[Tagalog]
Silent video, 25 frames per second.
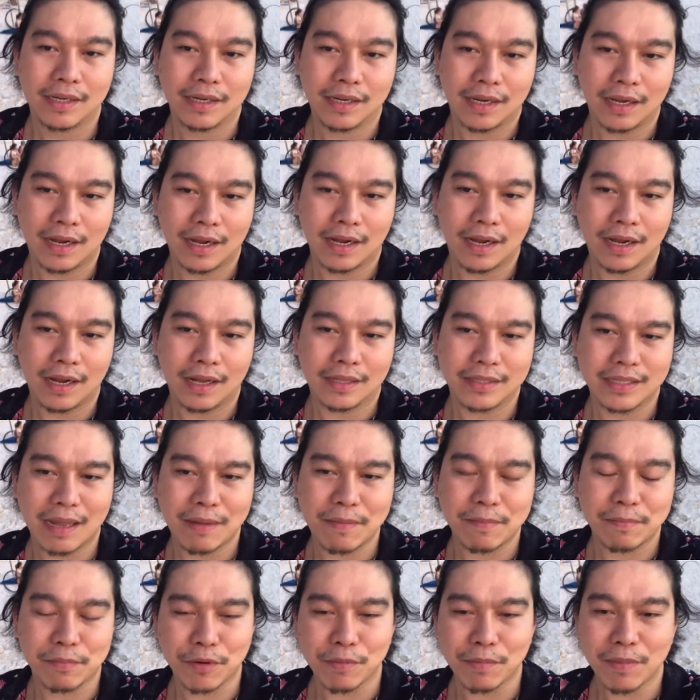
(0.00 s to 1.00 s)
uh, ang
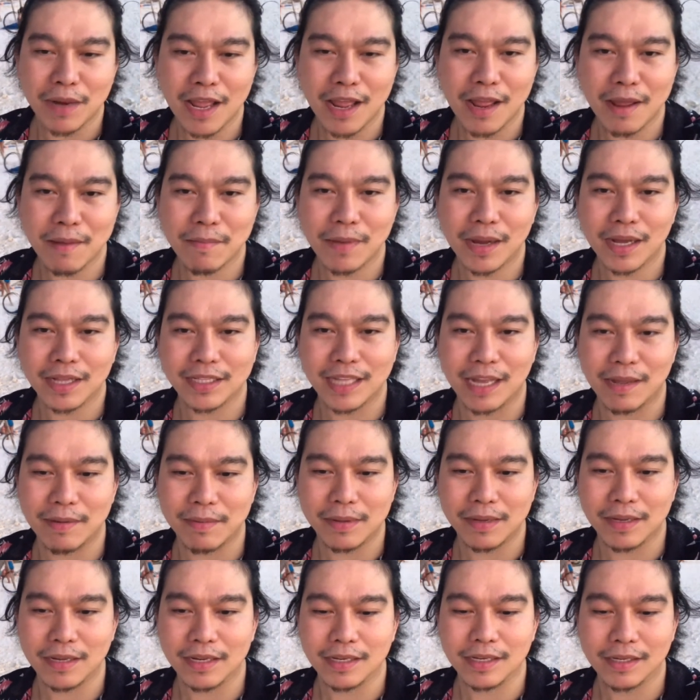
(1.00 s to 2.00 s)
daming problema, ang
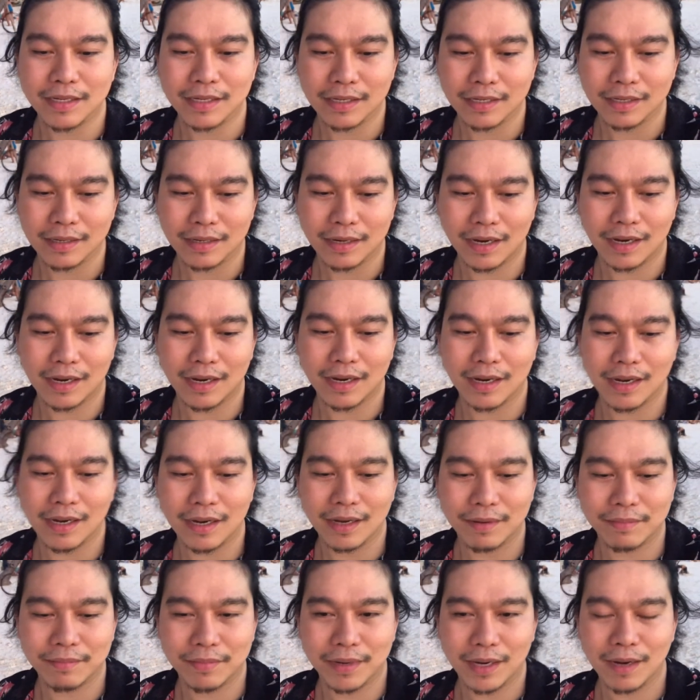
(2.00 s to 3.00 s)
daming
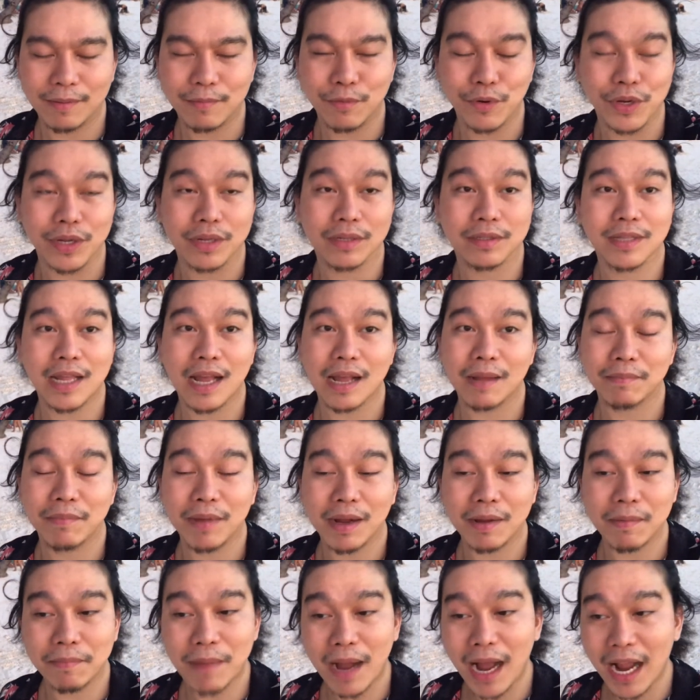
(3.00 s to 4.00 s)
uh, mga da,
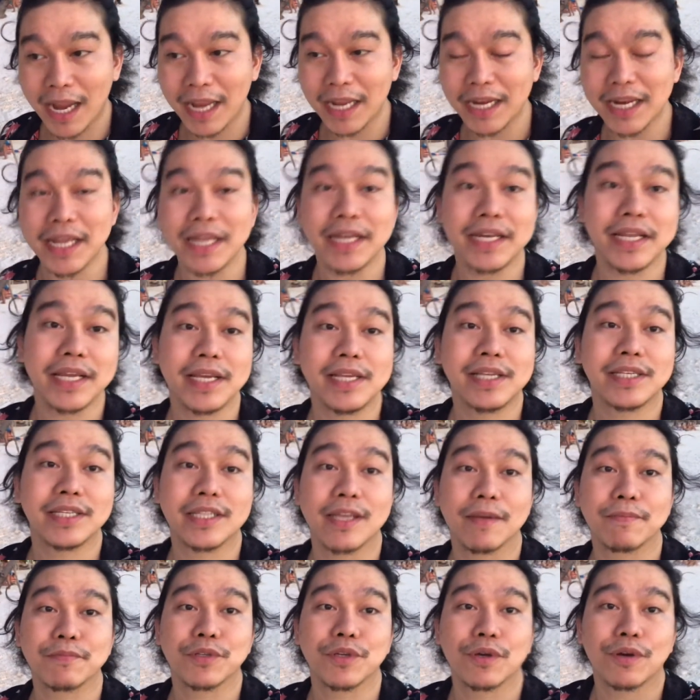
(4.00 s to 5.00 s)
mga bagay na
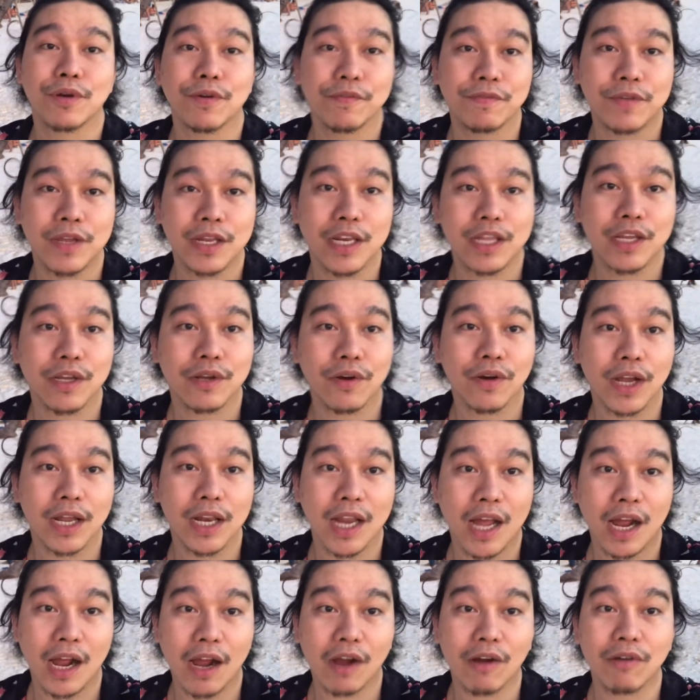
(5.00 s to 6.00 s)
iniisip. So feeling ko
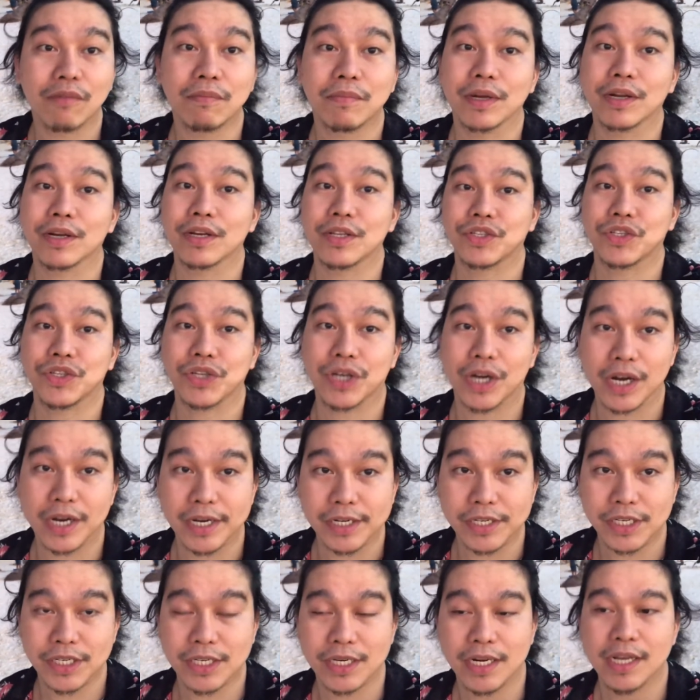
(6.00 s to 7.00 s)
kailangan kong
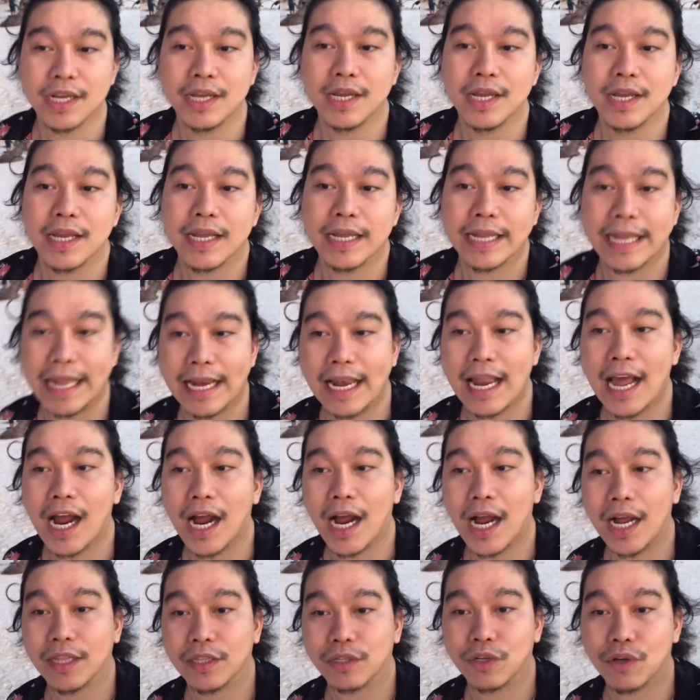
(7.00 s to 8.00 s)
mag-recharge.
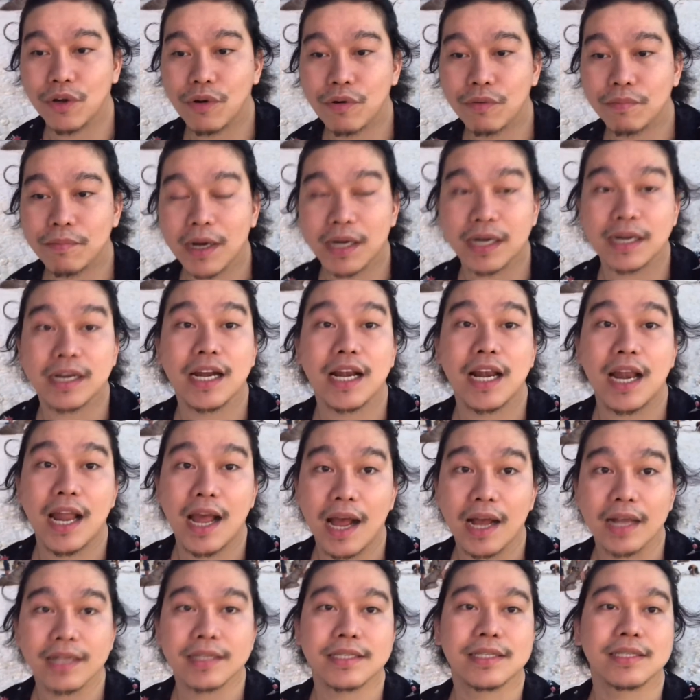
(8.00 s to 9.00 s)
Kailangan kong
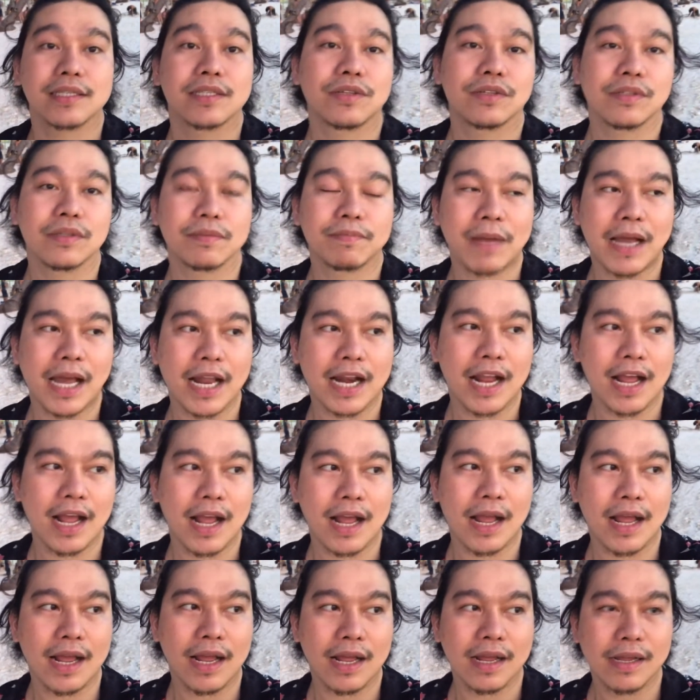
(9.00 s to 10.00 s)
mag-relax
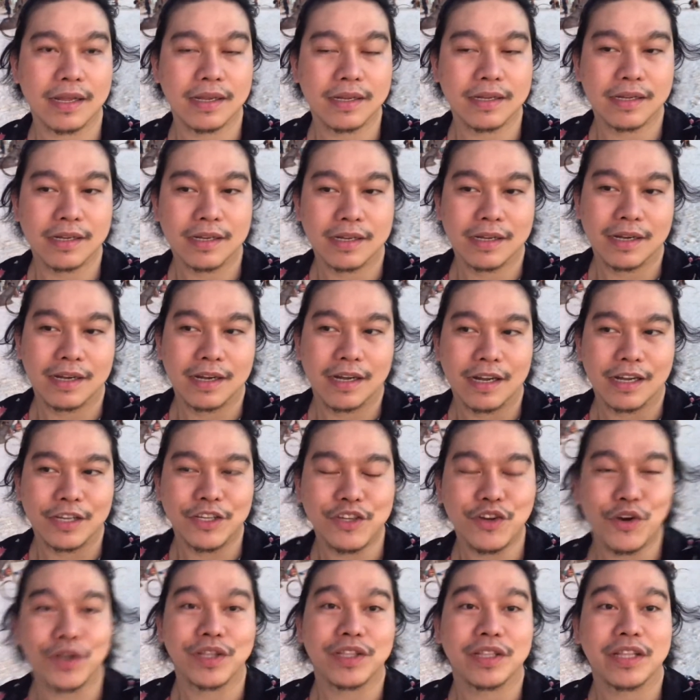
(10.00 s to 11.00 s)
para
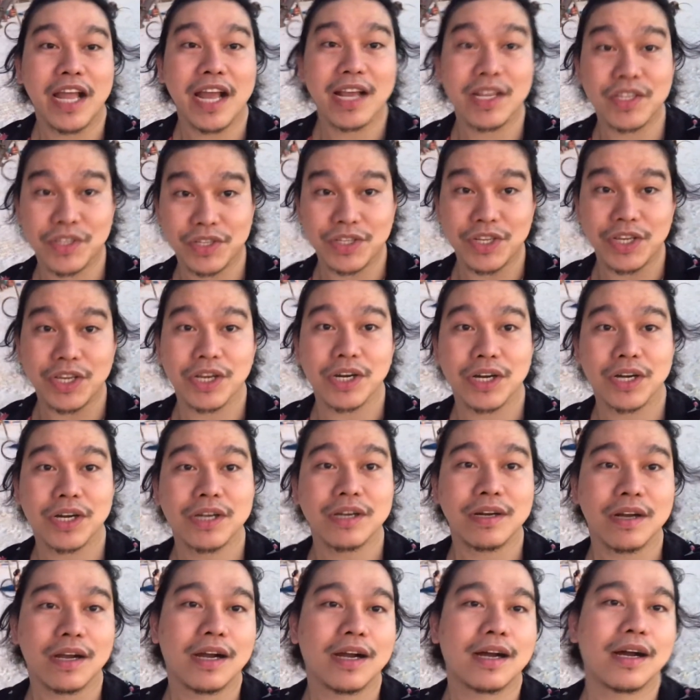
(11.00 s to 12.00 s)
yun, next year
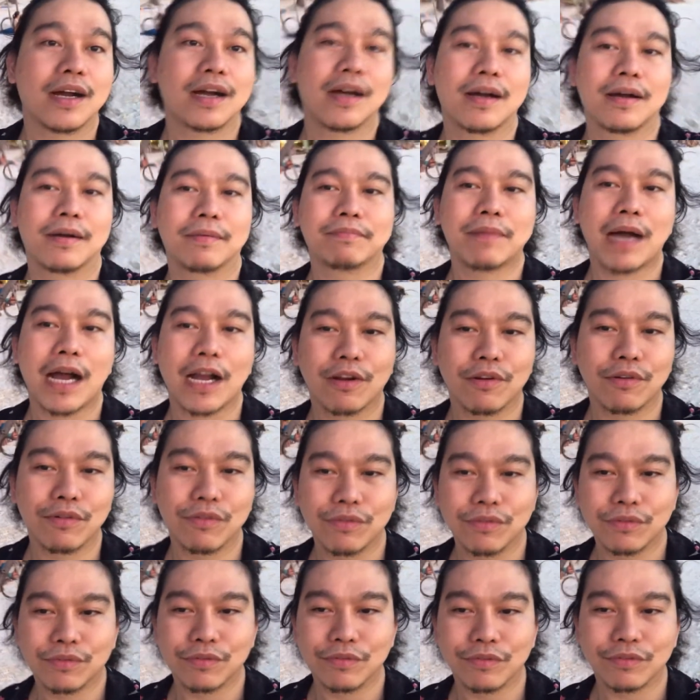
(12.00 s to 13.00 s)
uh,
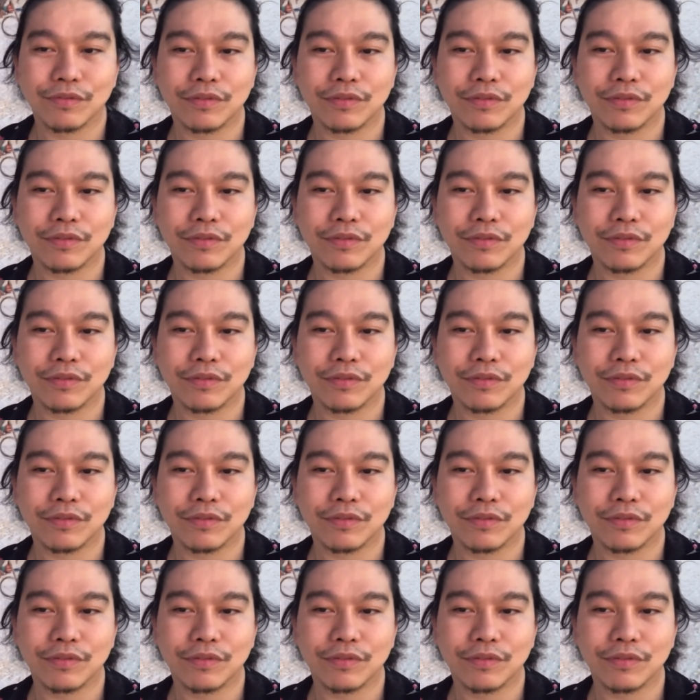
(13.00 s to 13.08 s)
bagong